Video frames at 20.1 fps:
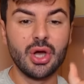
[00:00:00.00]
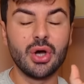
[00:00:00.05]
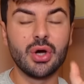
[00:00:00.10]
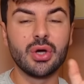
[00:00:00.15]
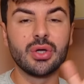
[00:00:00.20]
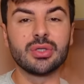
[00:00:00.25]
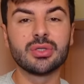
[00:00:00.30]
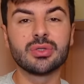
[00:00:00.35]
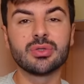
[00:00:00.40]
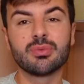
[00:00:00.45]

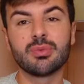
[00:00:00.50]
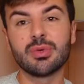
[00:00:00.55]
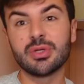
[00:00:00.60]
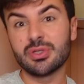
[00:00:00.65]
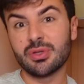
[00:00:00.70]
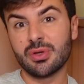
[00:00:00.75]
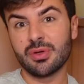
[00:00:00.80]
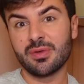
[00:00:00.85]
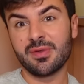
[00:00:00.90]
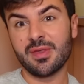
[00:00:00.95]
Und nun
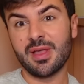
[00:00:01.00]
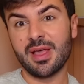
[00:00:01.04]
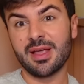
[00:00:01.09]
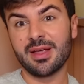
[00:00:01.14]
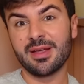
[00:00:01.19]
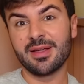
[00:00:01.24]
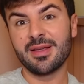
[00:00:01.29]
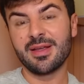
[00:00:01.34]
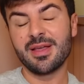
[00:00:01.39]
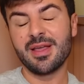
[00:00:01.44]
möchte ich euch
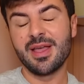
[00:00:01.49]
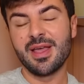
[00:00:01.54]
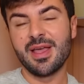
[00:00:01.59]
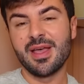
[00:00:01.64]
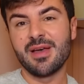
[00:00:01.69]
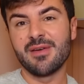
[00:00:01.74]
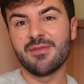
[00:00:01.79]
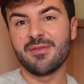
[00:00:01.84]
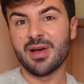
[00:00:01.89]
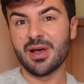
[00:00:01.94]
zeigen,
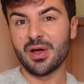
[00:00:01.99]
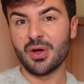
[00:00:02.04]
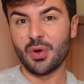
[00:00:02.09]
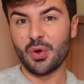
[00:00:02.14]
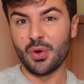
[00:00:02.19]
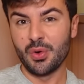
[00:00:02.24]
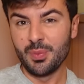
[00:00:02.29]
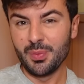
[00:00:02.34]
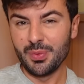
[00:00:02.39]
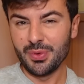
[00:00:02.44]

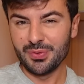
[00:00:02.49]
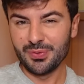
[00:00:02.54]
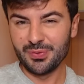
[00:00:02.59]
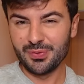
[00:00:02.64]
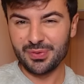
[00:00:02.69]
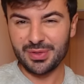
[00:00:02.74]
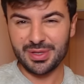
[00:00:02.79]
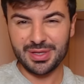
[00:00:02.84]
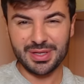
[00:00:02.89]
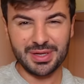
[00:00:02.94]
warum
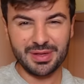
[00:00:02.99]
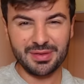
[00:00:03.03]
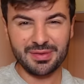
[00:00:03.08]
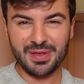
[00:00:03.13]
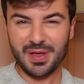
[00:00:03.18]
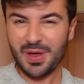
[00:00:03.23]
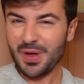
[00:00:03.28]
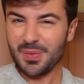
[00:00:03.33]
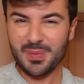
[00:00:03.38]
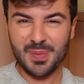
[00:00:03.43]
und wie ihr das
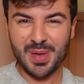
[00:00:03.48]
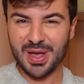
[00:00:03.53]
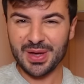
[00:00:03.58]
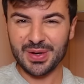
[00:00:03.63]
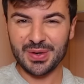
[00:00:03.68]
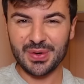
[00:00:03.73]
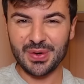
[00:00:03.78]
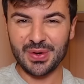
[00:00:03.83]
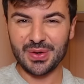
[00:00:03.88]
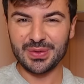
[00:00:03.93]
auch
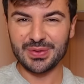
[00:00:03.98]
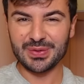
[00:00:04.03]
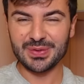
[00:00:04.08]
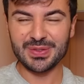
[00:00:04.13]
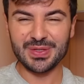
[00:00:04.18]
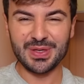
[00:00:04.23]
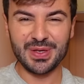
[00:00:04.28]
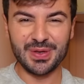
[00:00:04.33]
machen könnt.